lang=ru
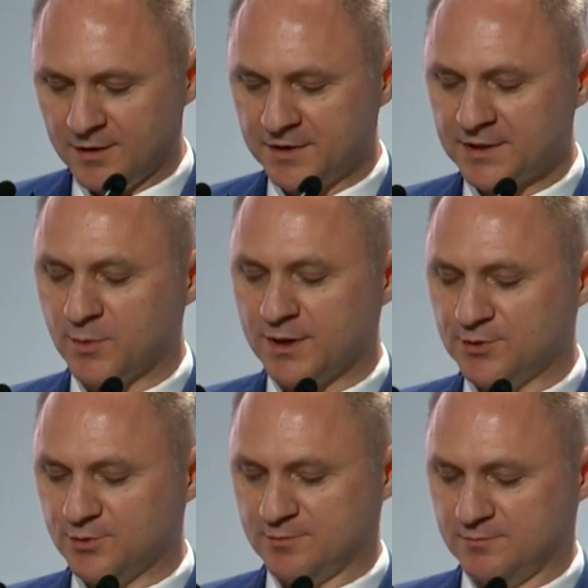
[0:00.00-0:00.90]
В этом
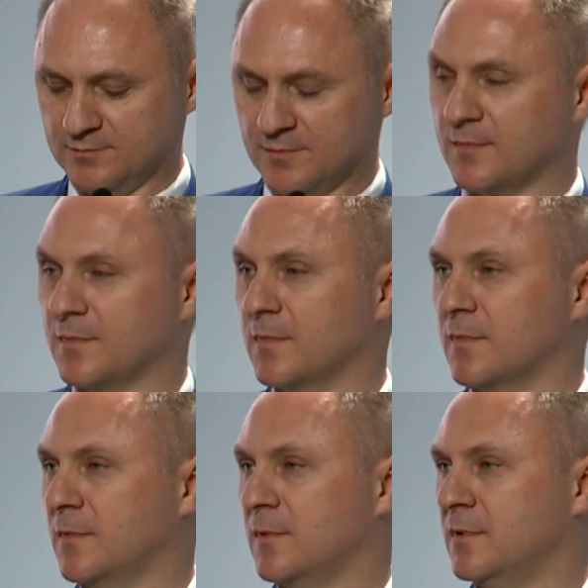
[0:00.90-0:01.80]
году
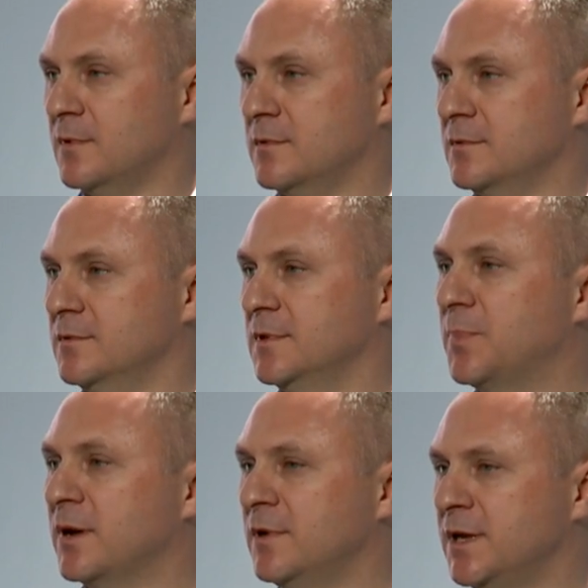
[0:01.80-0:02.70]
Э,
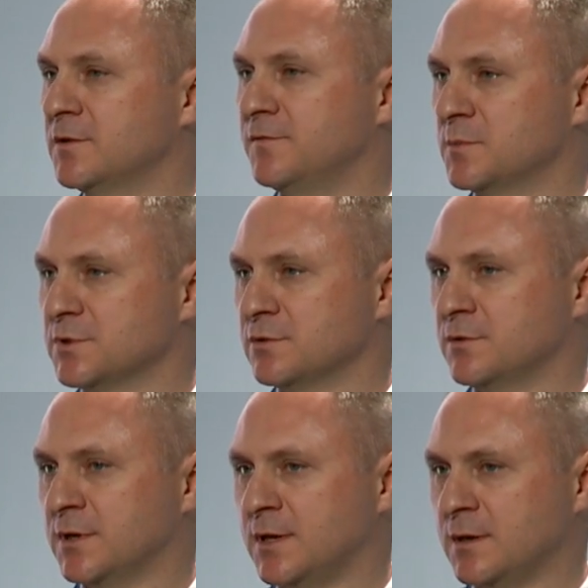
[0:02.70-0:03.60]
направление
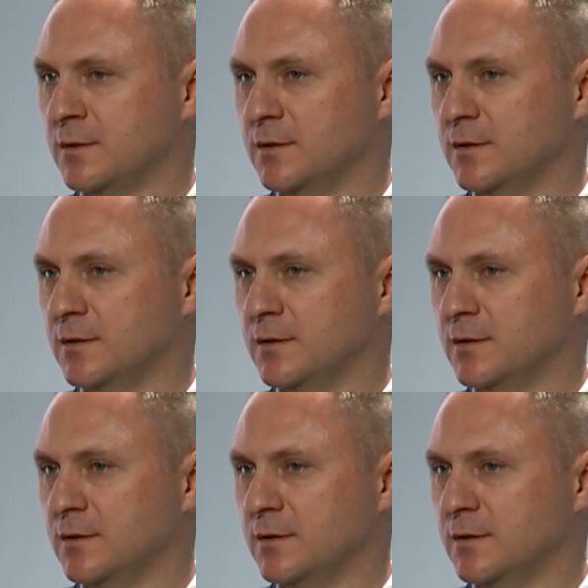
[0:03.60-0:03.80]
информационная